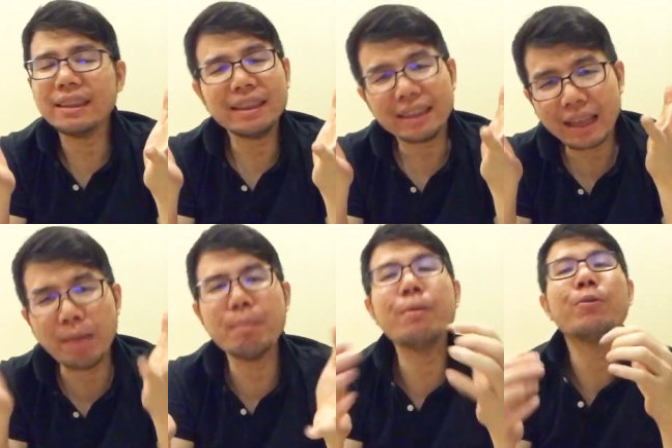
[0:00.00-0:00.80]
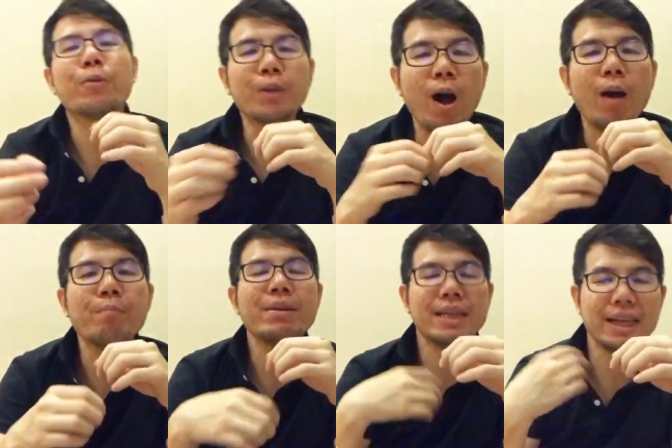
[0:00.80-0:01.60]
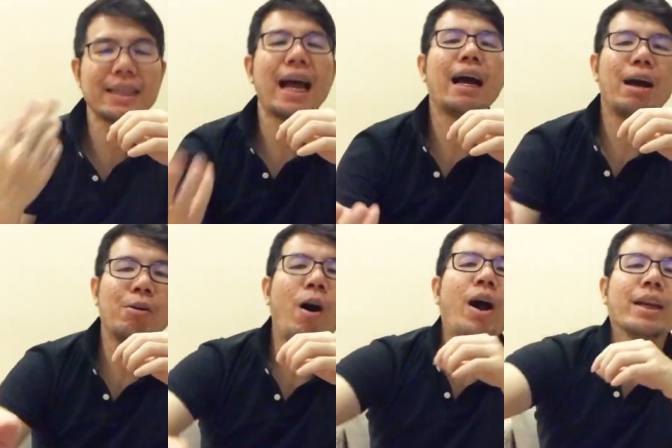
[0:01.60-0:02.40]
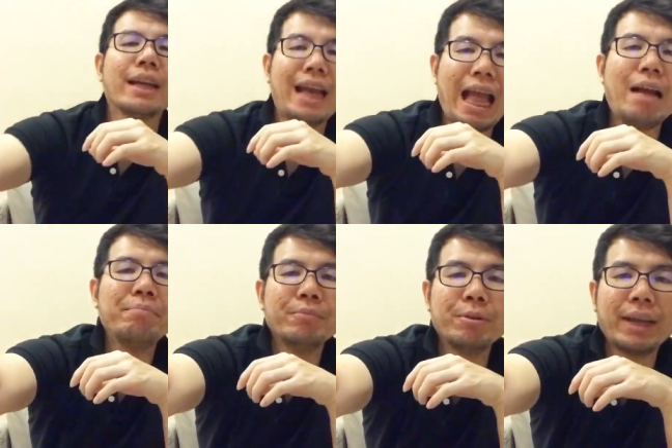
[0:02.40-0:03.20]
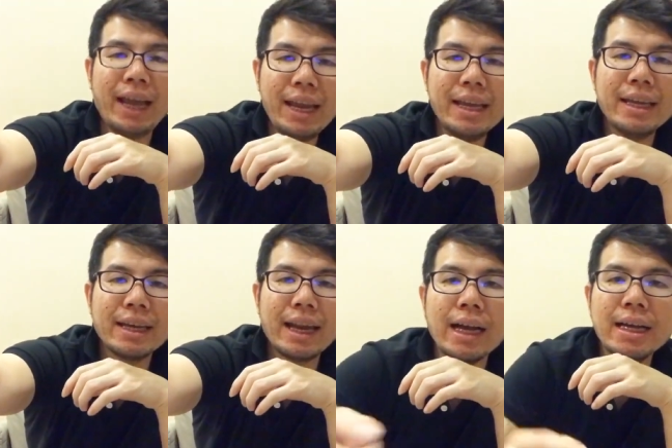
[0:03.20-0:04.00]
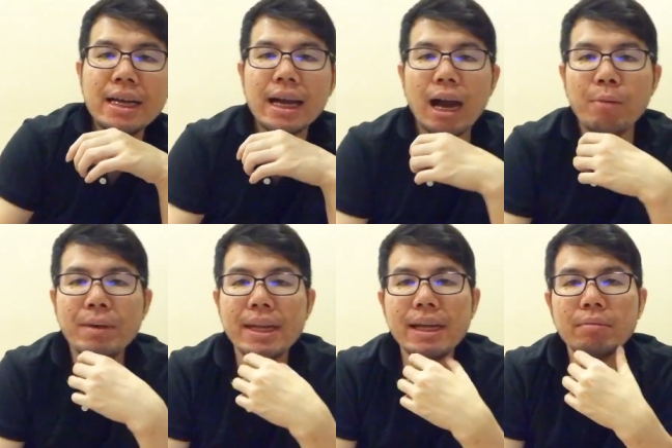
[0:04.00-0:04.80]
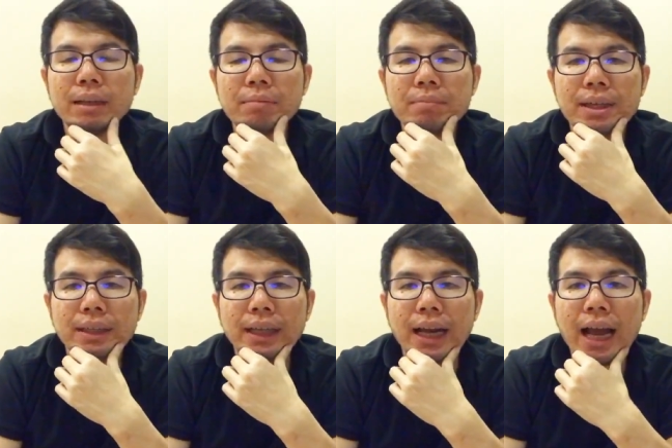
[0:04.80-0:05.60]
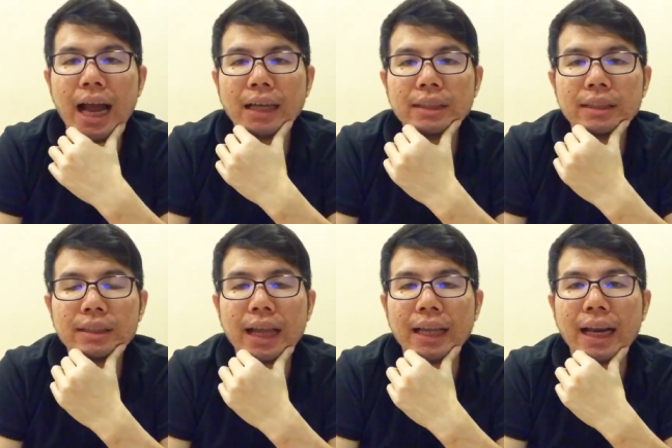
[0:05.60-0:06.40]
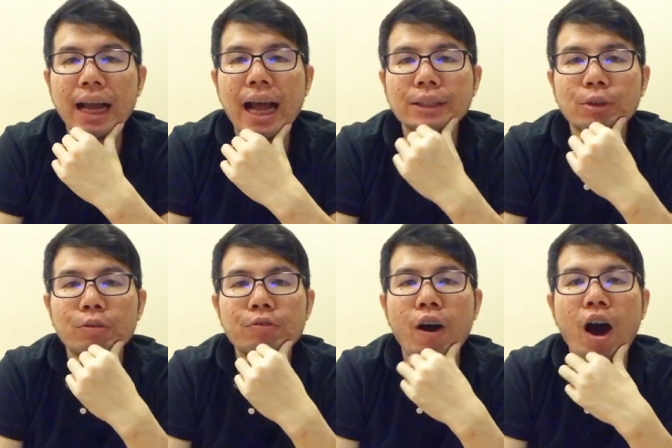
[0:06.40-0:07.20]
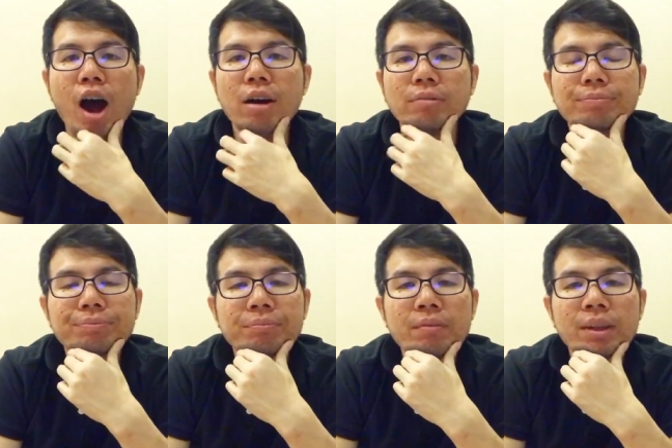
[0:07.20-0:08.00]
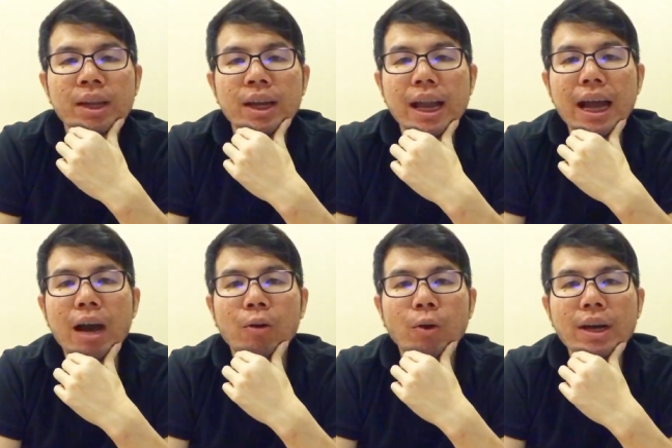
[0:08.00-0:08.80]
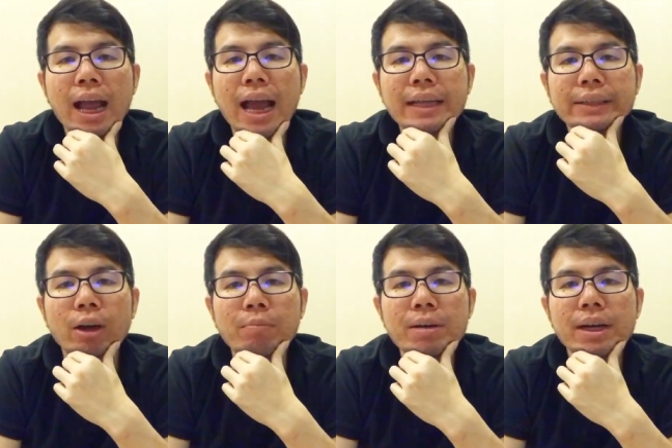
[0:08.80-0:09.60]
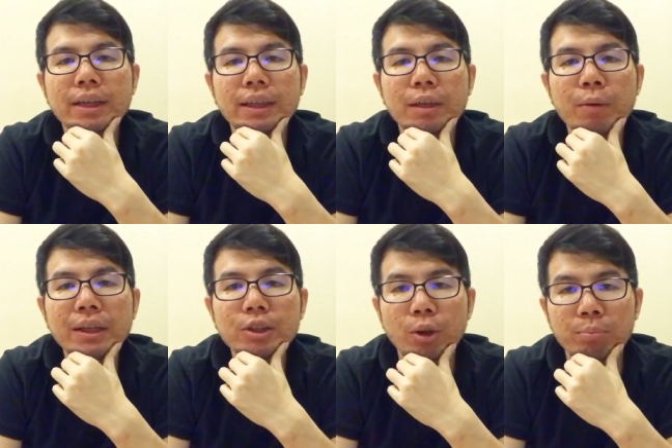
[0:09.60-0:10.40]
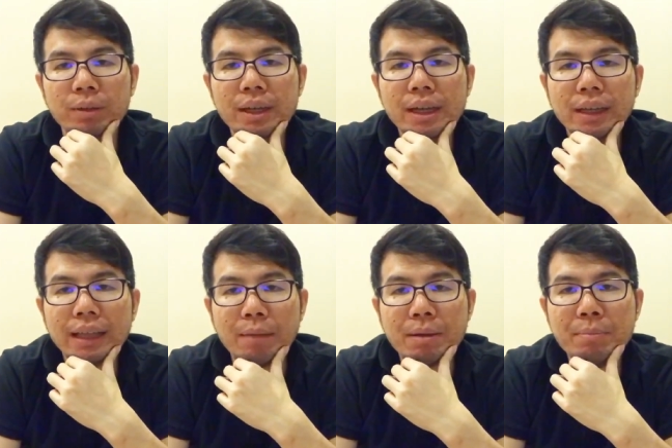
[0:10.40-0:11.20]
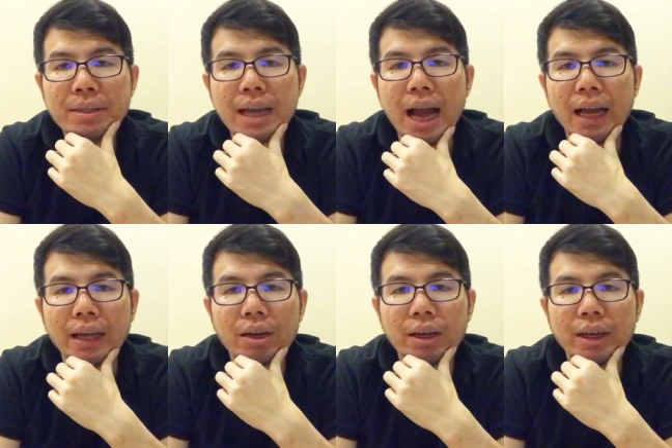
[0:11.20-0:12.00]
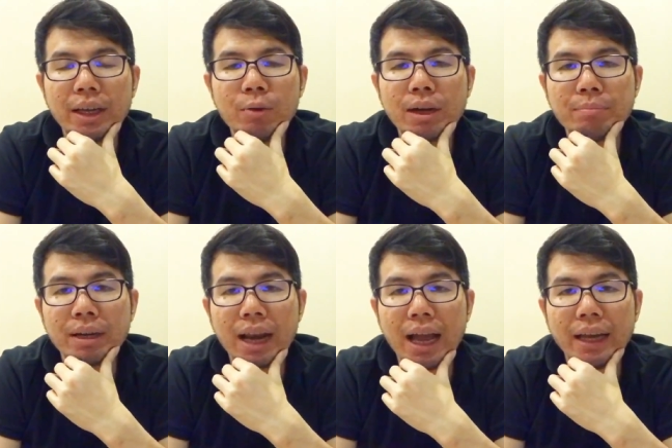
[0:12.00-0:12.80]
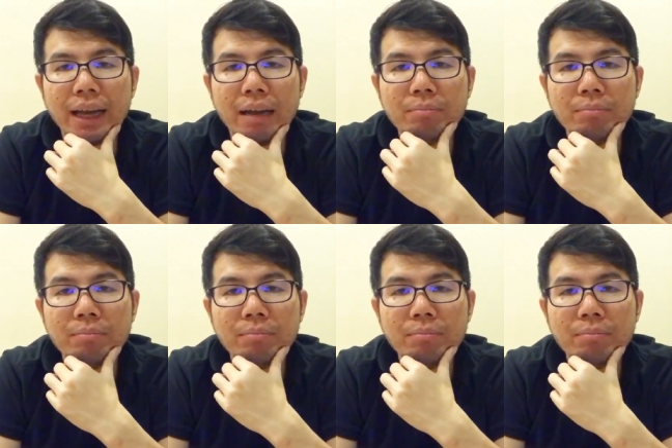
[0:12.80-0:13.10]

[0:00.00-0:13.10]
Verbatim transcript: ทำให้มันถูกต้องไปเจรจากับเขาก่อนนะครับโอเคนะฮะเขามีหนี้เกือบเจ็ดหมื่นแต่ธนาคารแต่ธนาคารส่งฟ้องและเขาลดให้สองหมื่นถือว่าจบแต่พี่ไม่จ่ายกรณีนี้ควรทำอย่างไรนะครับ